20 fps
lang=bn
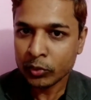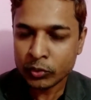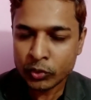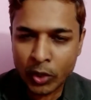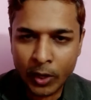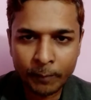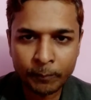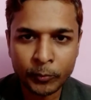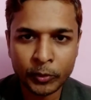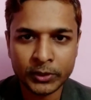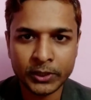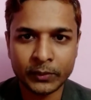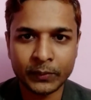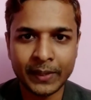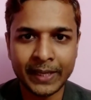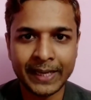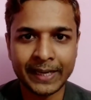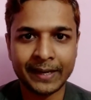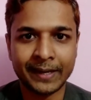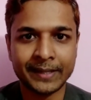সব কথাগুলো
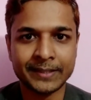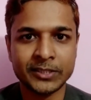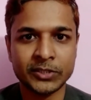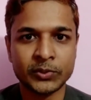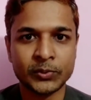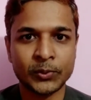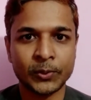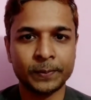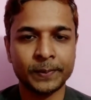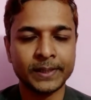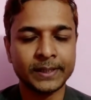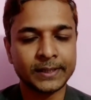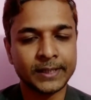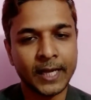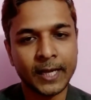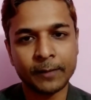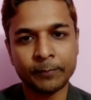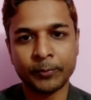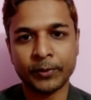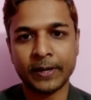অ্যানালাইসিস করবেন
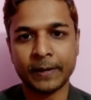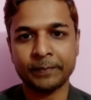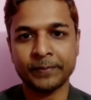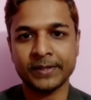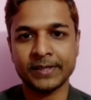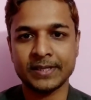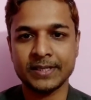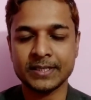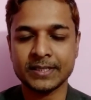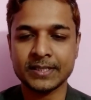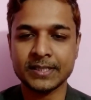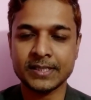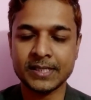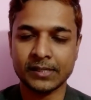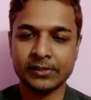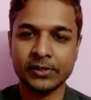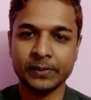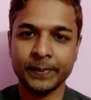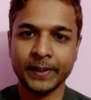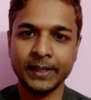তারপরে আপনি ডিসিশান
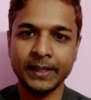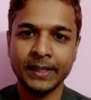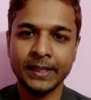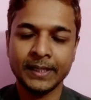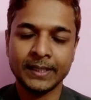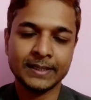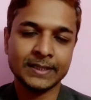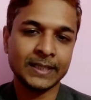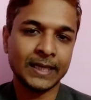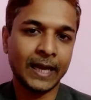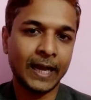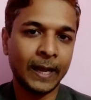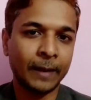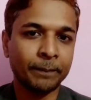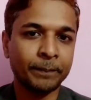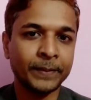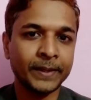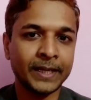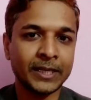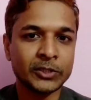নেবেন যে
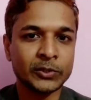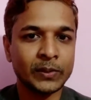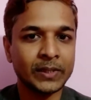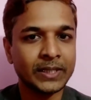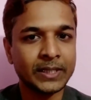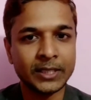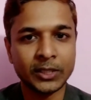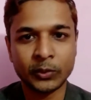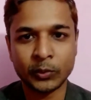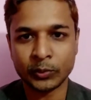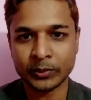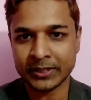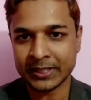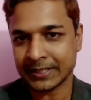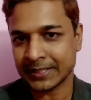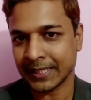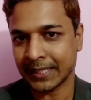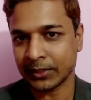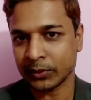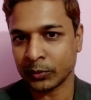আপনি আসলে কি করতে
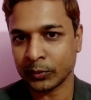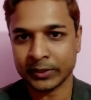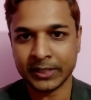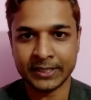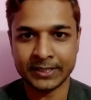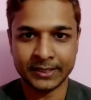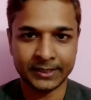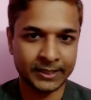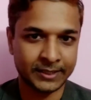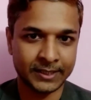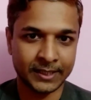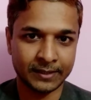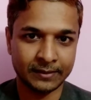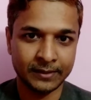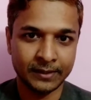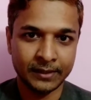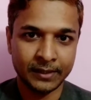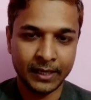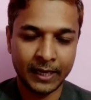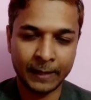চান কোথায় যেতে চান
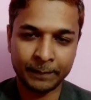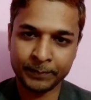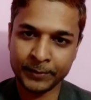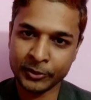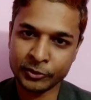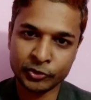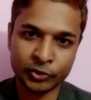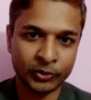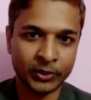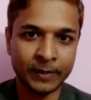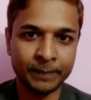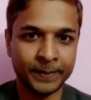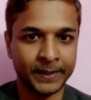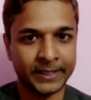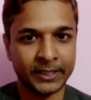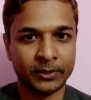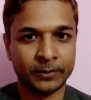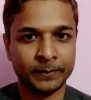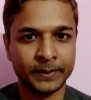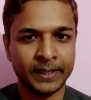আপনার জন্যই
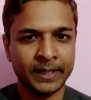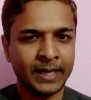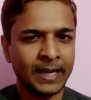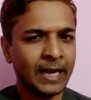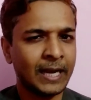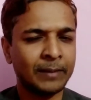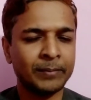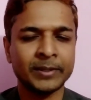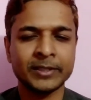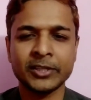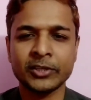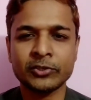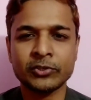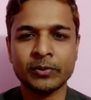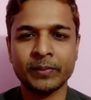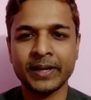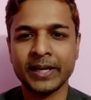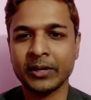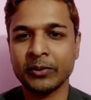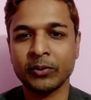বেটার হবে আমাদের
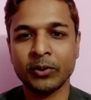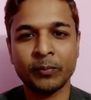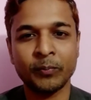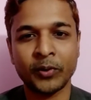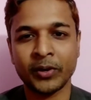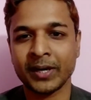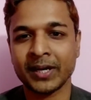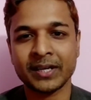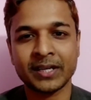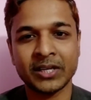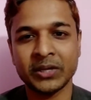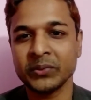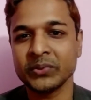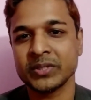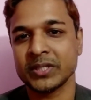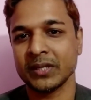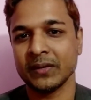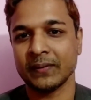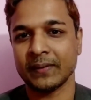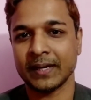সময় এগুলো বলার কেউ
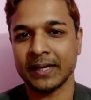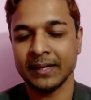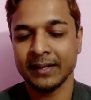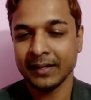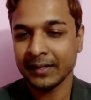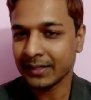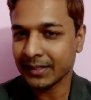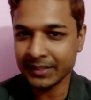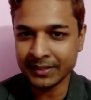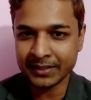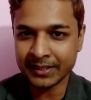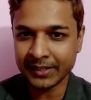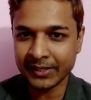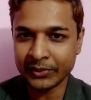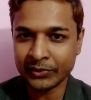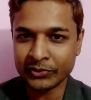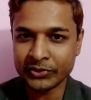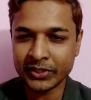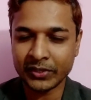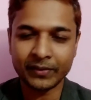ছিল না
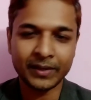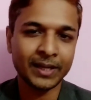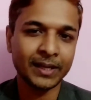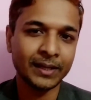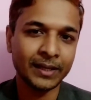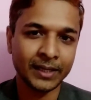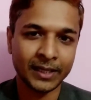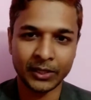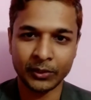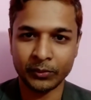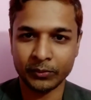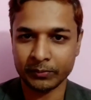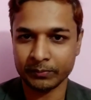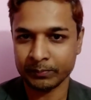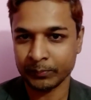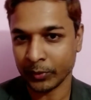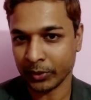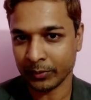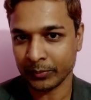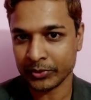ইন্টারনেটও ছিল না কেউ
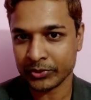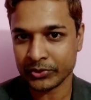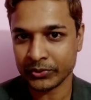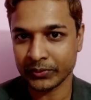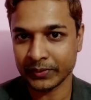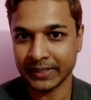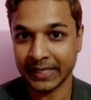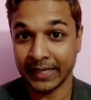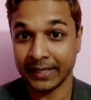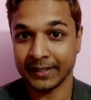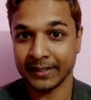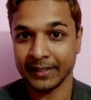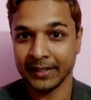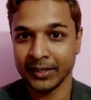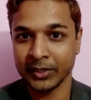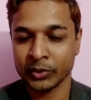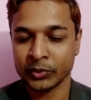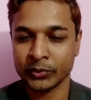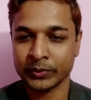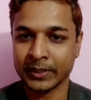পরামর্শও দেয়নি
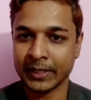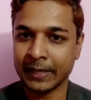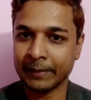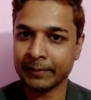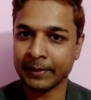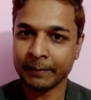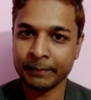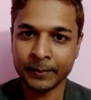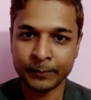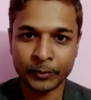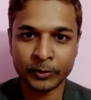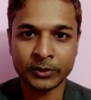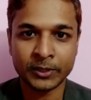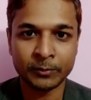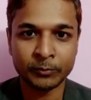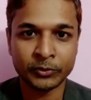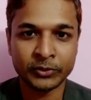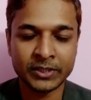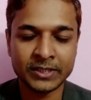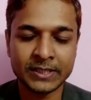সুতরাং আমরা বিপদের
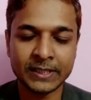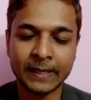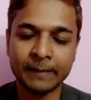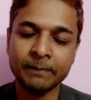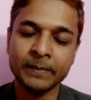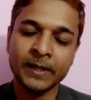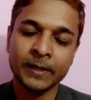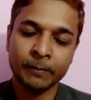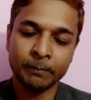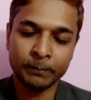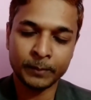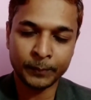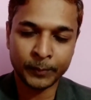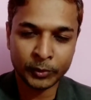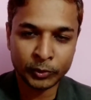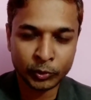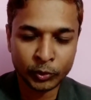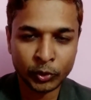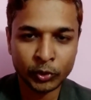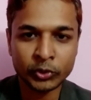মধ্যে ছিলাম
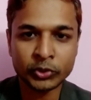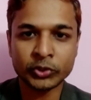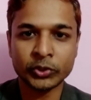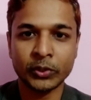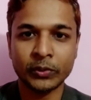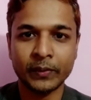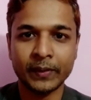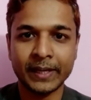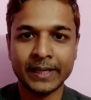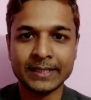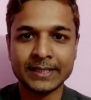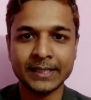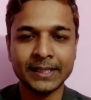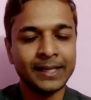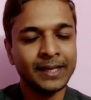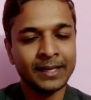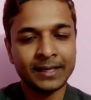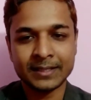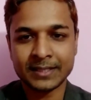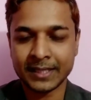বিপদগ্রস্তও হয়েছি
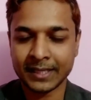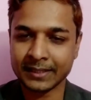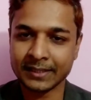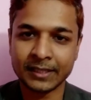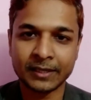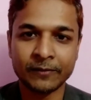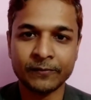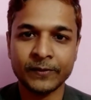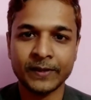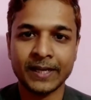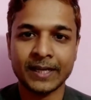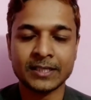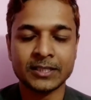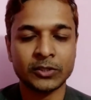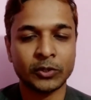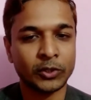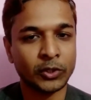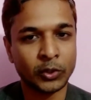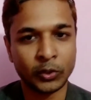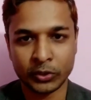সেখান থেকে ফিরে আসতে
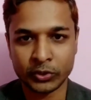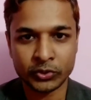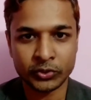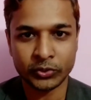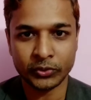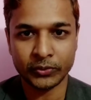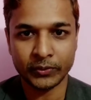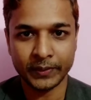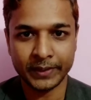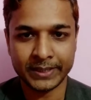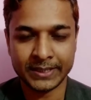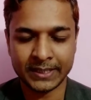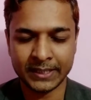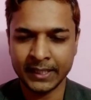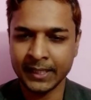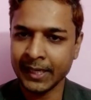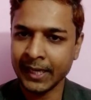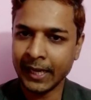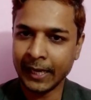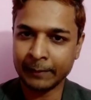অনেক কষ্টও হয়েছে
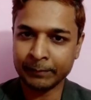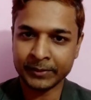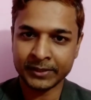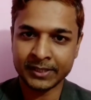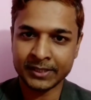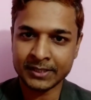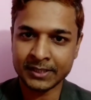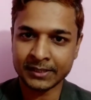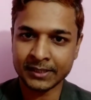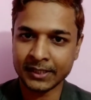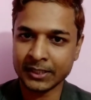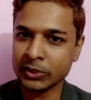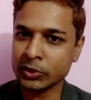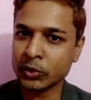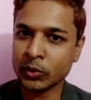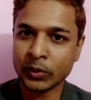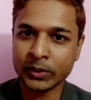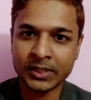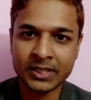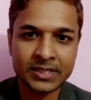আপনাদের সাথে কিছু
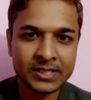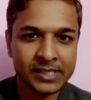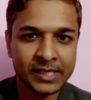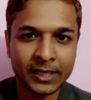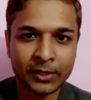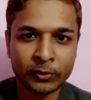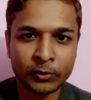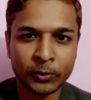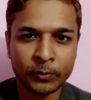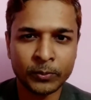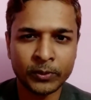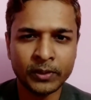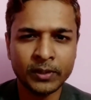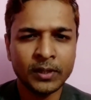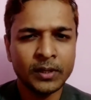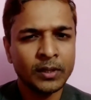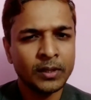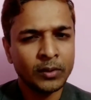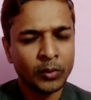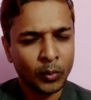কথা শেয়ার করব
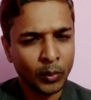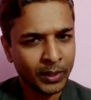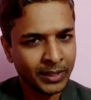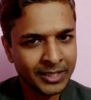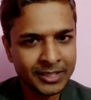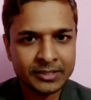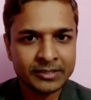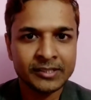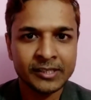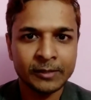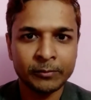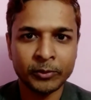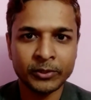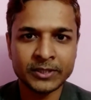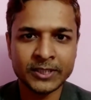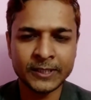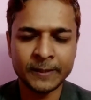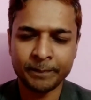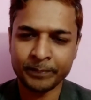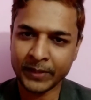অনেস্টলি
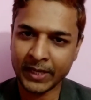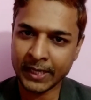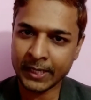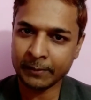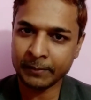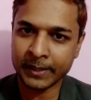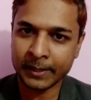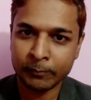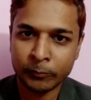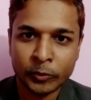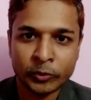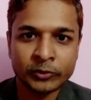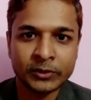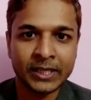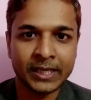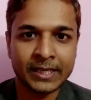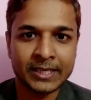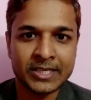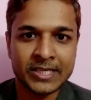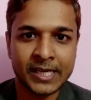বলছি একেবারে মন
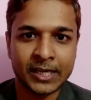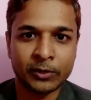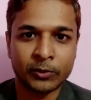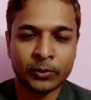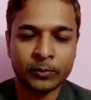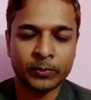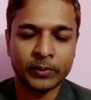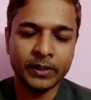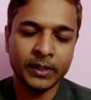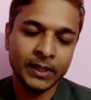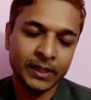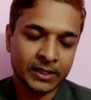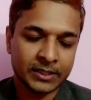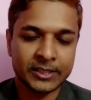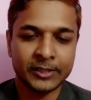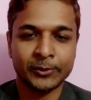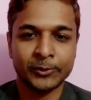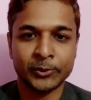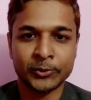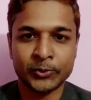থেকে শেয়ার করব
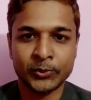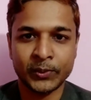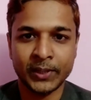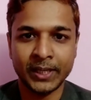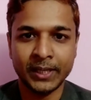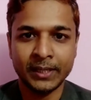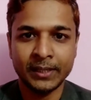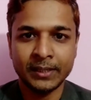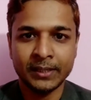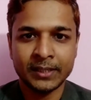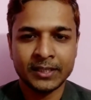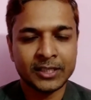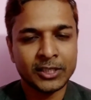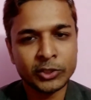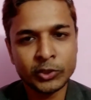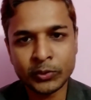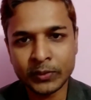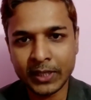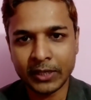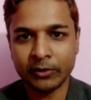সেগুলো শুনে
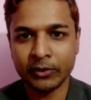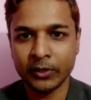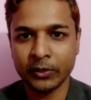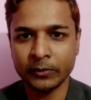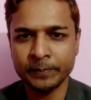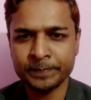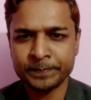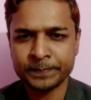কিছুটা হলেও